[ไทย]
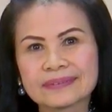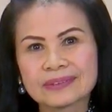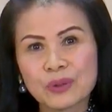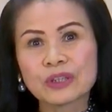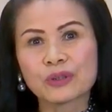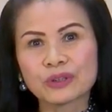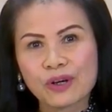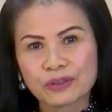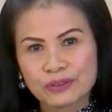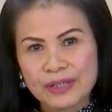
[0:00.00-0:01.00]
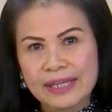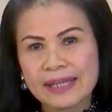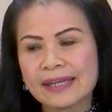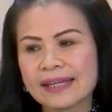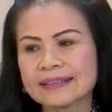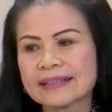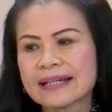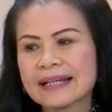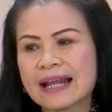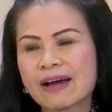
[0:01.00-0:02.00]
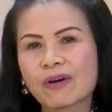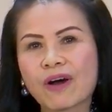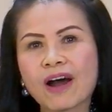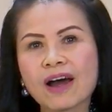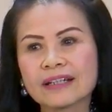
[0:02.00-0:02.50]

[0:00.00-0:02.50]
ตัวตนของตัวเอง แล้วก็